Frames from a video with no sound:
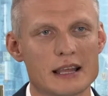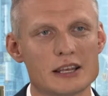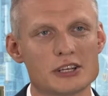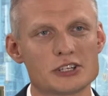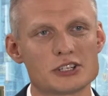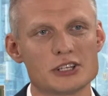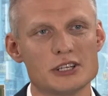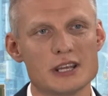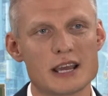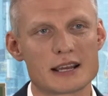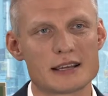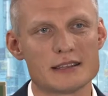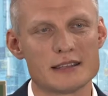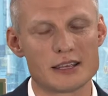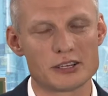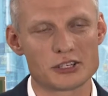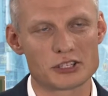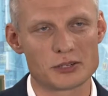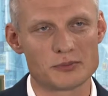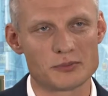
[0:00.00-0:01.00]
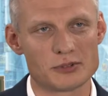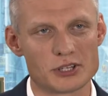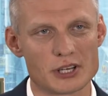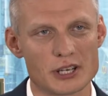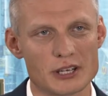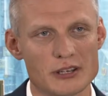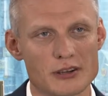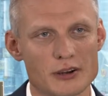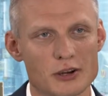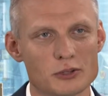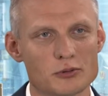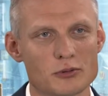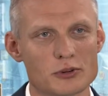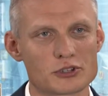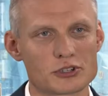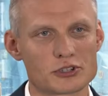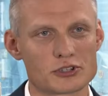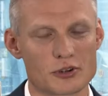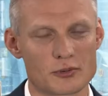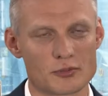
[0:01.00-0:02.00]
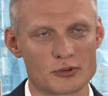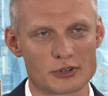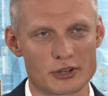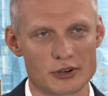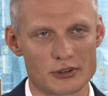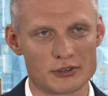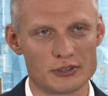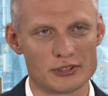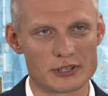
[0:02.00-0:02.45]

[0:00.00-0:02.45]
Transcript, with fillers: należy jak najszybciej odłączyć komputer od